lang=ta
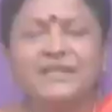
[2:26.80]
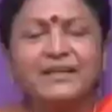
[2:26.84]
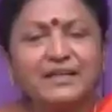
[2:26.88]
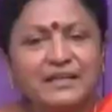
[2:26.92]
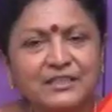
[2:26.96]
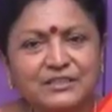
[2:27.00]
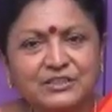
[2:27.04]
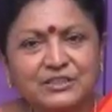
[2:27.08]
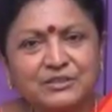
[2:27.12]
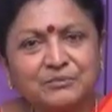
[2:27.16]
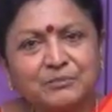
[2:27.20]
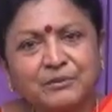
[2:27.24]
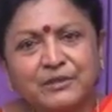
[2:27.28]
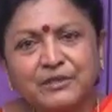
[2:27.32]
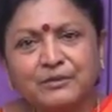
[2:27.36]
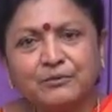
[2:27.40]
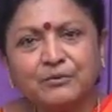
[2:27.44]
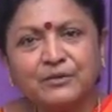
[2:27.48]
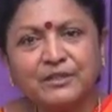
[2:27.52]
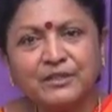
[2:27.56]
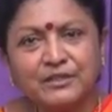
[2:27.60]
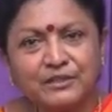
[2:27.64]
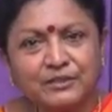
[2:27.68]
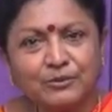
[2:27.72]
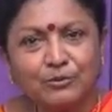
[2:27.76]
என்னாச்சு இப்படி
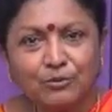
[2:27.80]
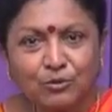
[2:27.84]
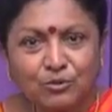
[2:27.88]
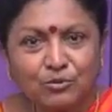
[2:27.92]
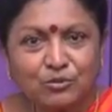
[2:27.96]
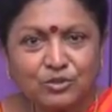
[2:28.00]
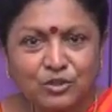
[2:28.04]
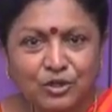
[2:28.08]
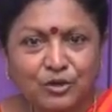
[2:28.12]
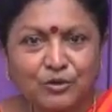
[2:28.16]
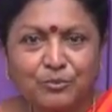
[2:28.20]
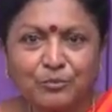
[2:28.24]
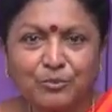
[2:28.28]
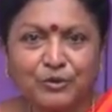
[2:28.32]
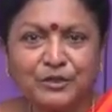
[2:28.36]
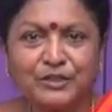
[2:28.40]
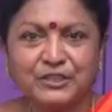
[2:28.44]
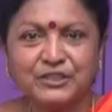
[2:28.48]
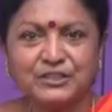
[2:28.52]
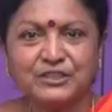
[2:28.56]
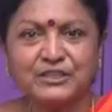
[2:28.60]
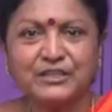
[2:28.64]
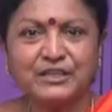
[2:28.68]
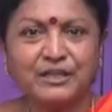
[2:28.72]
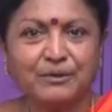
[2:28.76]
இருந்த ஒரு குதிரையும்
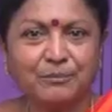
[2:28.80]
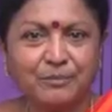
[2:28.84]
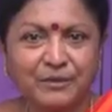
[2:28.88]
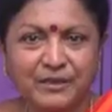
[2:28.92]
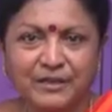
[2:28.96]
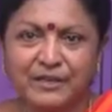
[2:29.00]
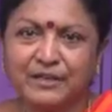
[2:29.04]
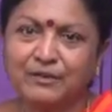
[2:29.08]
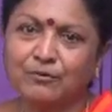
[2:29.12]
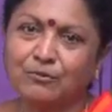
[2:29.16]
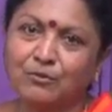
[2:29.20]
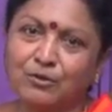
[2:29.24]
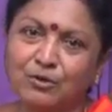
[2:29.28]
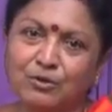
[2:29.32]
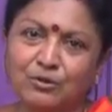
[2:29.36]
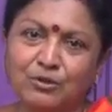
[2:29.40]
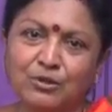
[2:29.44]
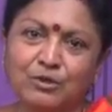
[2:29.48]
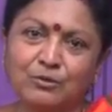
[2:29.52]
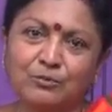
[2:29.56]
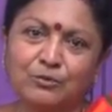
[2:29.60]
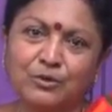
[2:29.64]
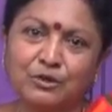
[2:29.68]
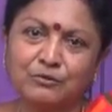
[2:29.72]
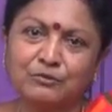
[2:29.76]
போயிடுச்சு நீ எப்படி நீங்கள் உங்களோட
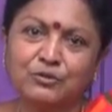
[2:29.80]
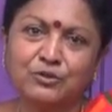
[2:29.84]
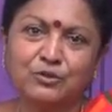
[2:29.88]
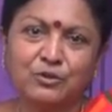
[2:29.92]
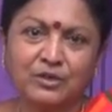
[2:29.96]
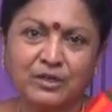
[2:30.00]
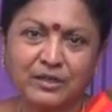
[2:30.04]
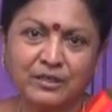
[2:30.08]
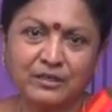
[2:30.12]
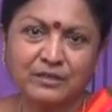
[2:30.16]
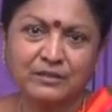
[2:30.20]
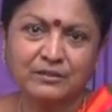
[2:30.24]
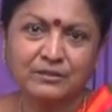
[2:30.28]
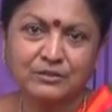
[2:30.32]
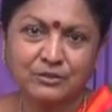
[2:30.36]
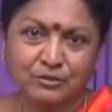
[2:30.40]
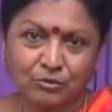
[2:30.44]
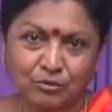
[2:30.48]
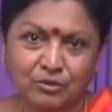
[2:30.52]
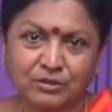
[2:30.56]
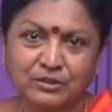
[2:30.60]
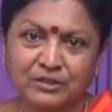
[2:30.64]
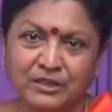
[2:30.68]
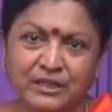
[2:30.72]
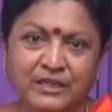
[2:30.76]
உழவு தொழிலை
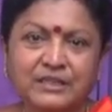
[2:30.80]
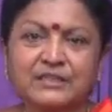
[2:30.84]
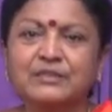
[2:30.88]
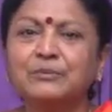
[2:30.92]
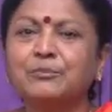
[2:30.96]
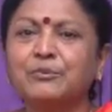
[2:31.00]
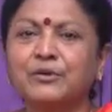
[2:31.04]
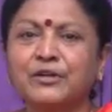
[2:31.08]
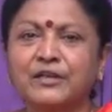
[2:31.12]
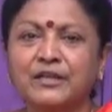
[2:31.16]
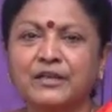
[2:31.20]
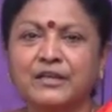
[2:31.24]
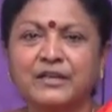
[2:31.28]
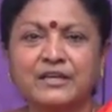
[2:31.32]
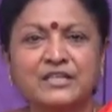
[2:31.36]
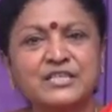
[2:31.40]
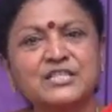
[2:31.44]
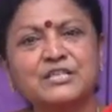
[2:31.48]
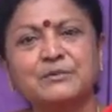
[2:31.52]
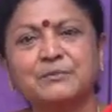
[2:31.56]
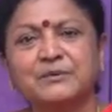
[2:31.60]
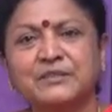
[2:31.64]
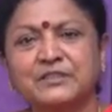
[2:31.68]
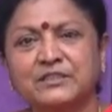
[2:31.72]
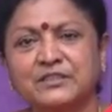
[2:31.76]
தொடர்ந்து நடத்த போகிறீங்க
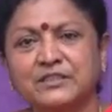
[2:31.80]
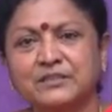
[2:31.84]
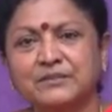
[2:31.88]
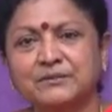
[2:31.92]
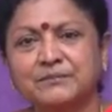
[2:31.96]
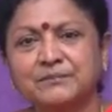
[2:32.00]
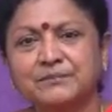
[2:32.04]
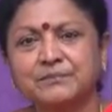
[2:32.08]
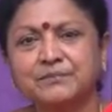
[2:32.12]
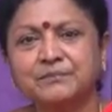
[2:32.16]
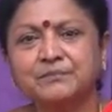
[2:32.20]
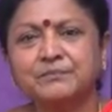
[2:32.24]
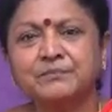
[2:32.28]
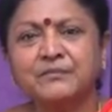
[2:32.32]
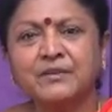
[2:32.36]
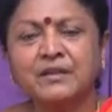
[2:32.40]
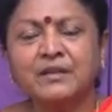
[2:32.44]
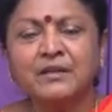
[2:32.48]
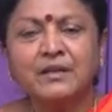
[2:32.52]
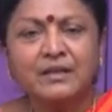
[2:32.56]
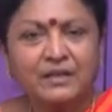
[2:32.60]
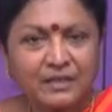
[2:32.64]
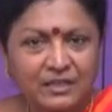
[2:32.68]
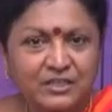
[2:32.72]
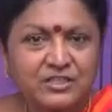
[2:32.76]
கஷ்டமாச்சு
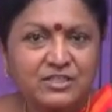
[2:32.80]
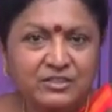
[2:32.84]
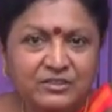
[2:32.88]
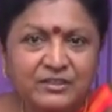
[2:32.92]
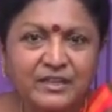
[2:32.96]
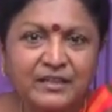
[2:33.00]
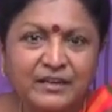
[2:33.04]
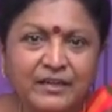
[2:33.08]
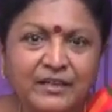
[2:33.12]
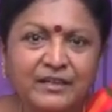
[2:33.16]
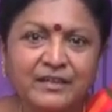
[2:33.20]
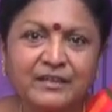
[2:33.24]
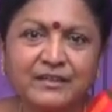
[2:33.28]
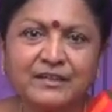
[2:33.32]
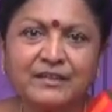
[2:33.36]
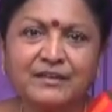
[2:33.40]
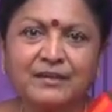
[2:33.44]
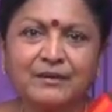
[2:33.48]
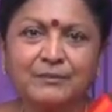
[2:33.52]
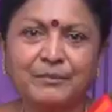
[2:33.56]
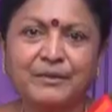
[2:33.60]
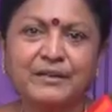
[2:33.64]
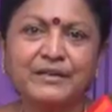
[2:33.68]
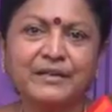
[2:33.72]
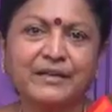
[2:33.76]
கஷ்டம் தானே
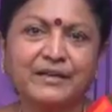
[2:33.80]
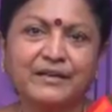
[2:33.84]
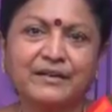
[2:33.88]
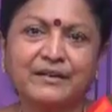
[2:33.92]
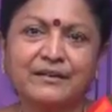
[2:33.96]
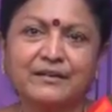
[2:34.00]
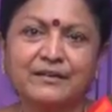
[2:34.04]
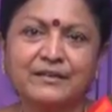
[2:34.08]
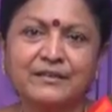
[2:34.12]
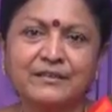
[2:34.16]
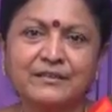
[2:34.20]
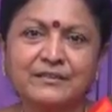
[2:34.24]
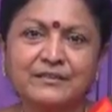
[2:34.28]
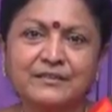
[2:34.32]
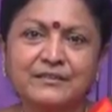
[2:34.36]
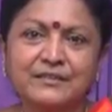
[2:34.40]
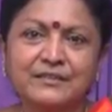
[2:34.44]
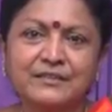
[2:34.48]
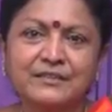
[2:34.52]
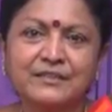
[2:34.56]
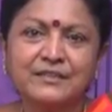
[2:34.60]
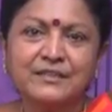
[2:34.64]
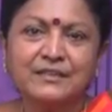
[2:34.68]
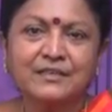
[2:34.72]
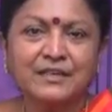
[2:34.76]
அப்படின்னு கேட்குறாங்க
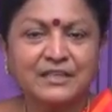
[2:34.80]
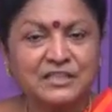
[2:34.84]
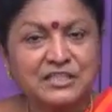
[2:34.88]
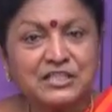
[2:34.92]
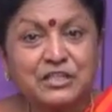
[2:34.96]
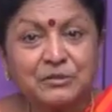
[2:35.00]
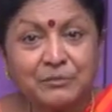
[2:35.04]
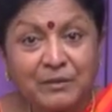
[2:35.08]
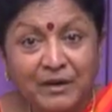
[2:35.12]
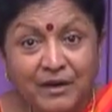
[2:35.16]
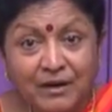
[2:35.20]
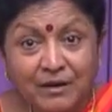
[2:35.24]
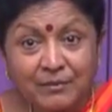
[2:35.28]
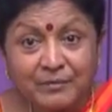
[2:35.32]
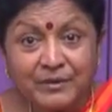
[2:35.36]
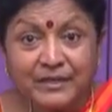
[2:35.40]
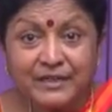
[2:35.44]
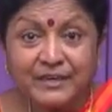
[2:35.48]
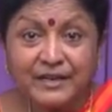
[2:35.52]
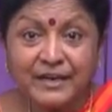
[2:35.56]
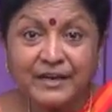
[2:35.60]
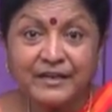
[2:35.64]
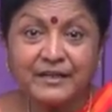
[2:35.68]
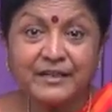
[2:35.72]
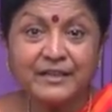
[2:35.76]
கஷ்டமா
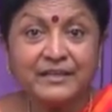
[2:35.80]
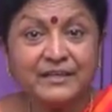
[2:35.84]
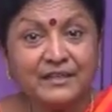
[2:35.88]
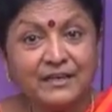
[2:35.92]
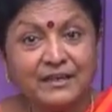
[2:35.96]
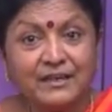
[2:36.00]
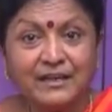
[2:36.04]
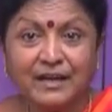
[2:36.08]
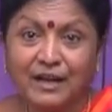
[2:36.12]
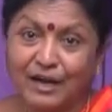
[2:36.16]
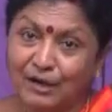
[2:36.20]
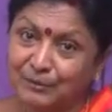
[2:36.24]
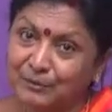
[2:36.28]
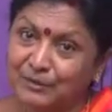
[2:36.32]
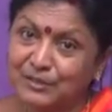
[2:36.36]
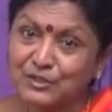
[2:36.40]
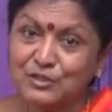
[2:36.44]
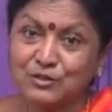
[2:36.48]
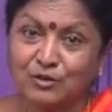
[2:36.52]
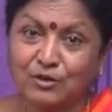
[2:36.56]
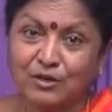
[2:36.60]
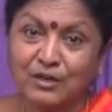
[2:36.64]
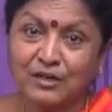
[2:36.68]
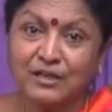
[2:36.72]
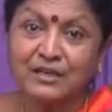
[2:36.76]
அப்படின்னு கேட்டால் இல்லை
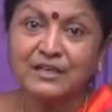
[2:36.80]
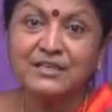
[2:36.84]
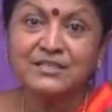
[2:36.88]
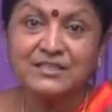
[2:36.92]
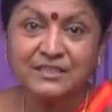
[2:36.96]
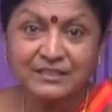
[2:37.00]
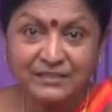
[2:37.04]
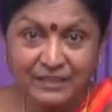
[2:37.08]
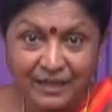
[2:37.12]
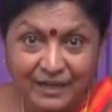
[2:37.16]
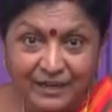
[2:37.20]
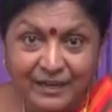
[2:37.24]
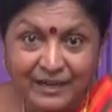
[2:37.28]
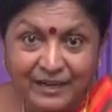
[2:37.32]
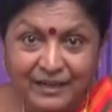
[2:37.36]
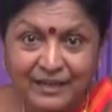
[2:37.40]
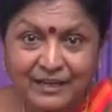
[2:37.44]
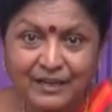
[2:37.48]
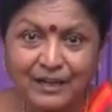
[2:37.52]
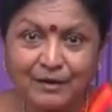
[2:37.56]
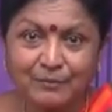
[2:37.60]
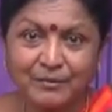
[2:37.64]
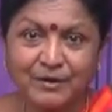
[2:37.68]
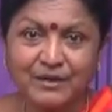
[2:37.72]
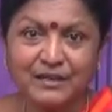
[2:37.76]
ஆமான்னு சொல்லலாம் கஷ்டம் தானே
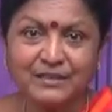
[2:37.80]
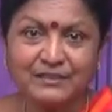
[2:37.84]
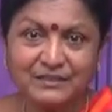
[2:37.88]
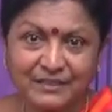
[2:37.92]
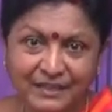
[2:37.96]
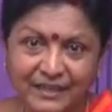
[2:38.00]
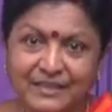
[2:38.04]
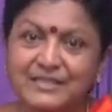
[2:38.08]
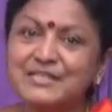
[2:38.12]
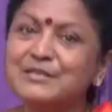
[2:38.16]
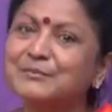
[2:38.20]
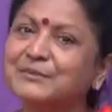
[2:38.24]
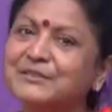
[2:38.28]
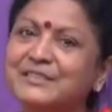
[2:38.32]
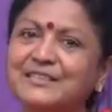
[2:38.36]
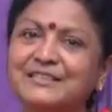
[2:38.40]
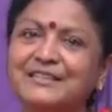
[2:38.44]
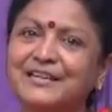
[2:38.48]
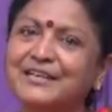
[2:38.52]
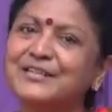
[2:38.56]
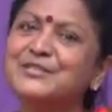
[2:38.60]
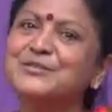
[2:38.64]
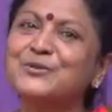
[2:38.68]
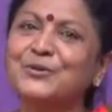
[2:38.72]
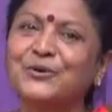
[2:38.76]
அப்படின்னா அதுக்கு ஏற்ற
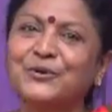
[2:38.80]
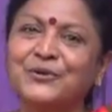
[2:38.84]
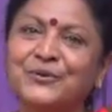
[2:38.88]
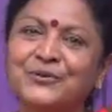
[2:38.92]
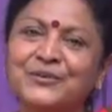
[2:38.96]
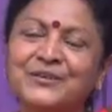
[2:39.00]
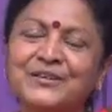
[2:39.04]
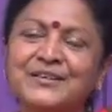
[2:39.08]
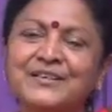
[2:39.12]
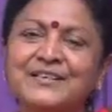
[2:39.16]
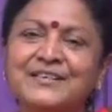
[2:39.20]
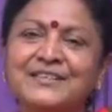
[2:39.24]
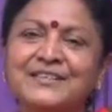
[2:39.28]
பதில் தானே சொல்லணும்